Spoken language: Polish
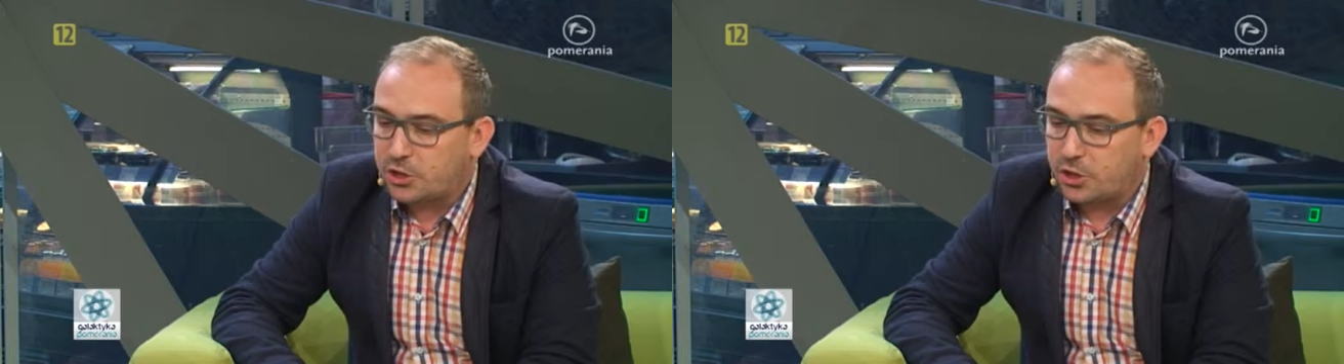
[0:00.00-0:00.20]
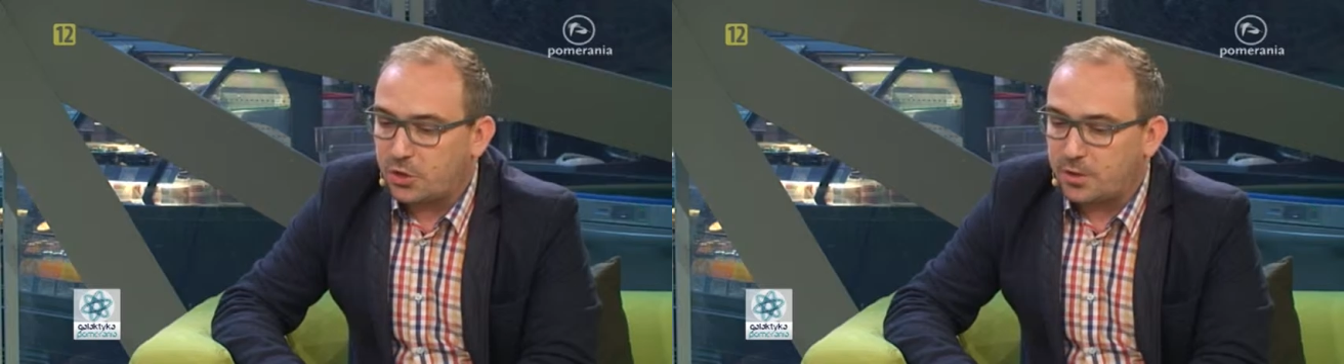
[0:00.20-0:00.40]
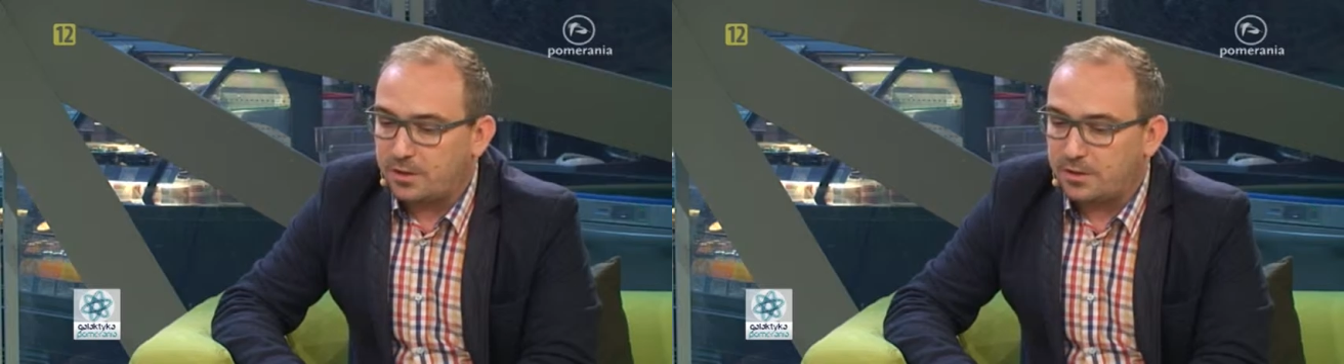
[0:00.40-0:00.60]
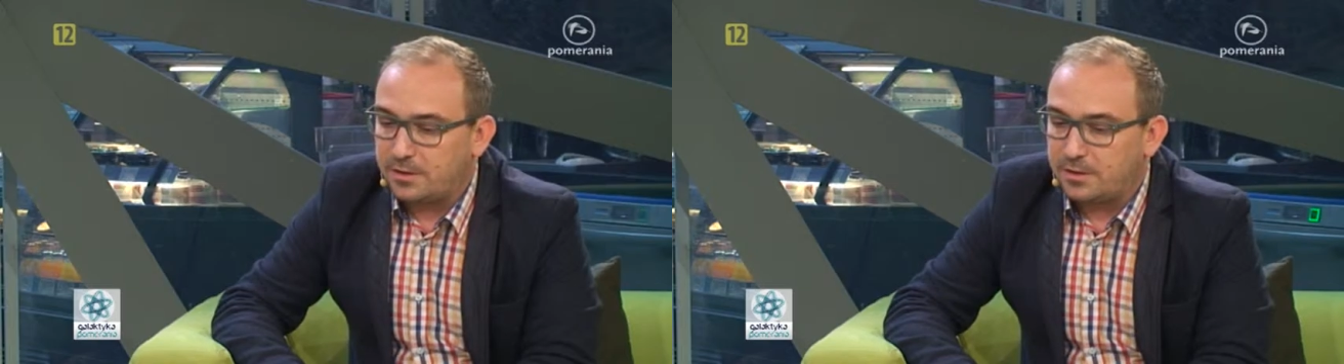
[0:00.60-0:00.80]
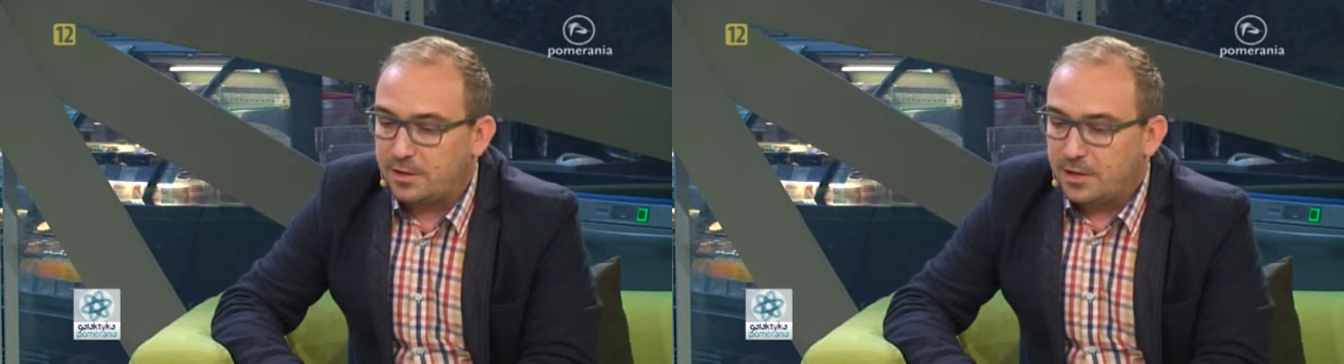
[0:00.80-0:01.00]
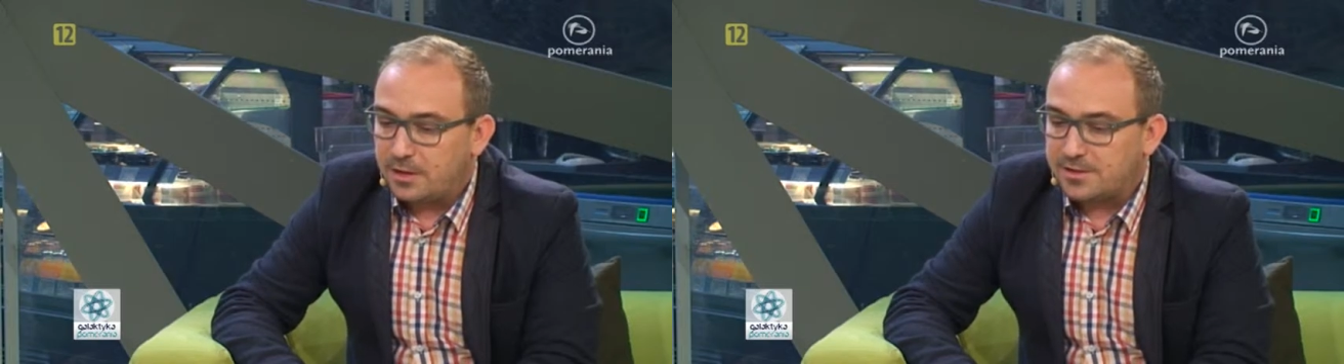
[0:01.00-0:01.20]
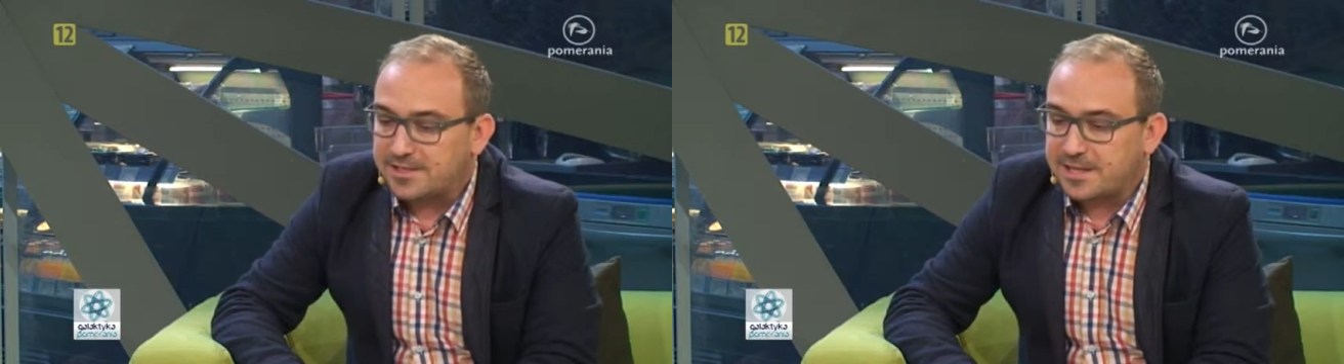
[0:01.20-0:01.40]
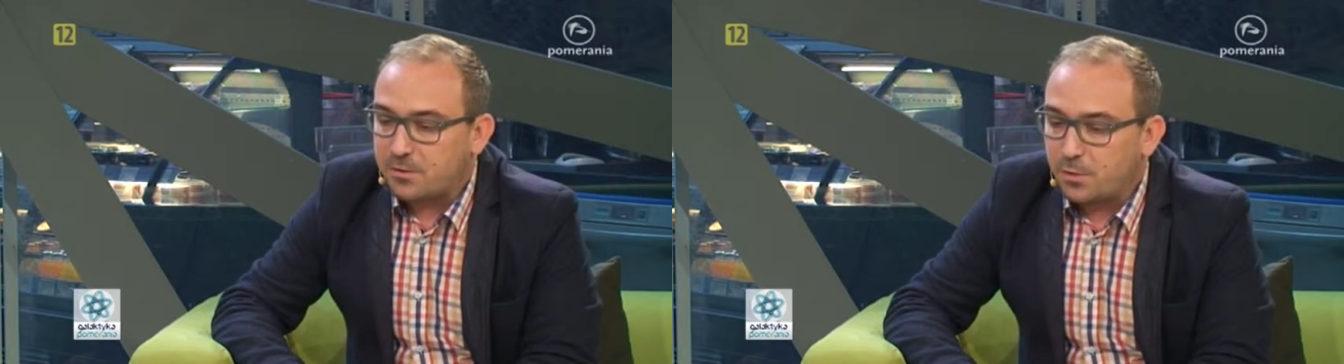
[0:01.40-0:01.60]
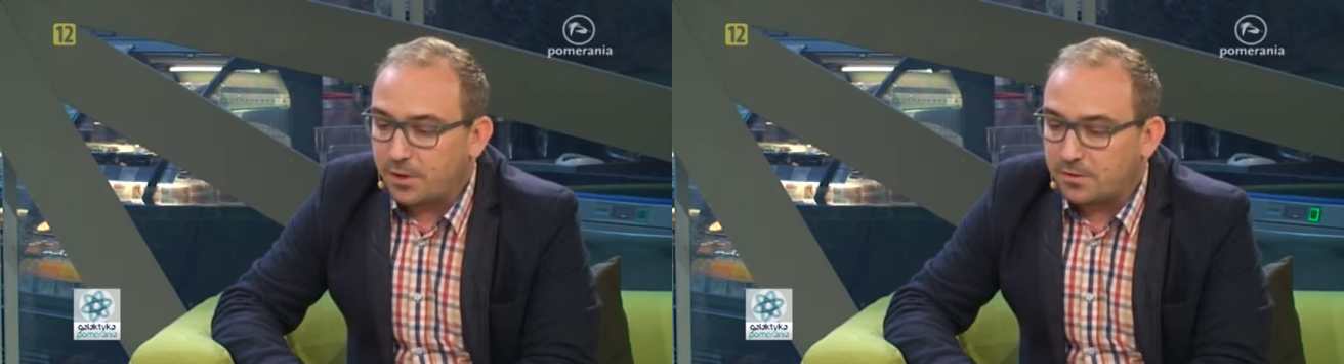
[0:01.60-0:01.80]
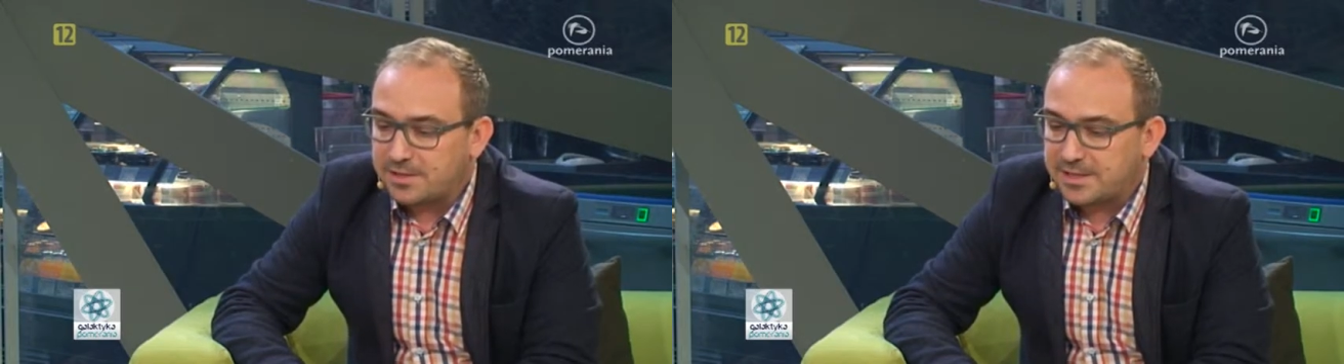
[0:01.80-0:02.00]
To e,
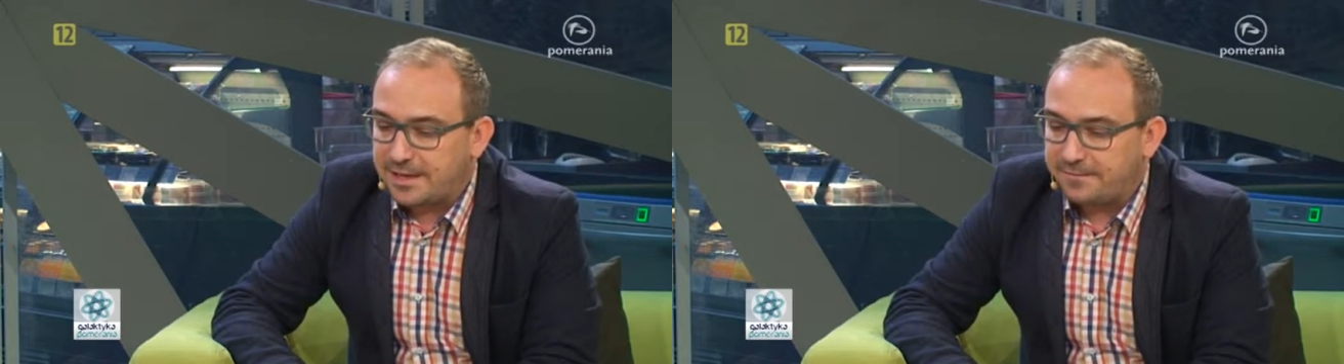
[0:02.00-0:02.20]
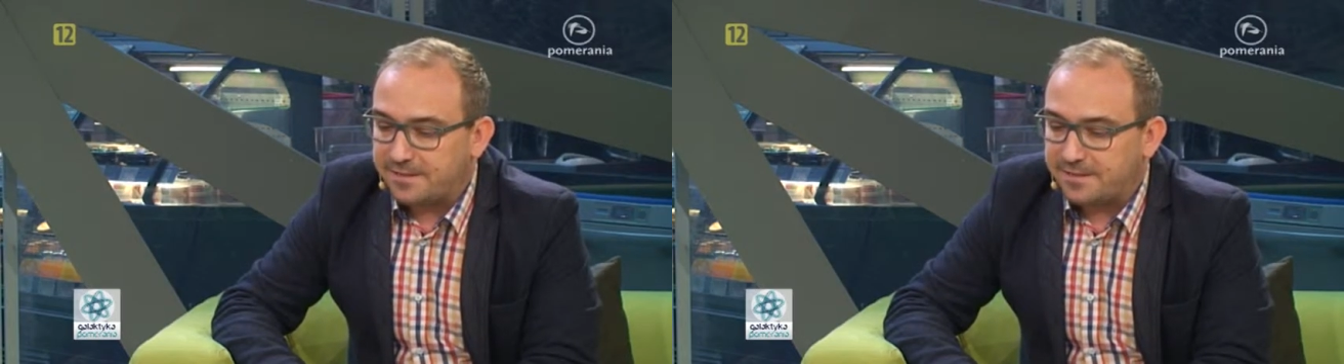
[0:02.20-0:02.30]
zaskakująca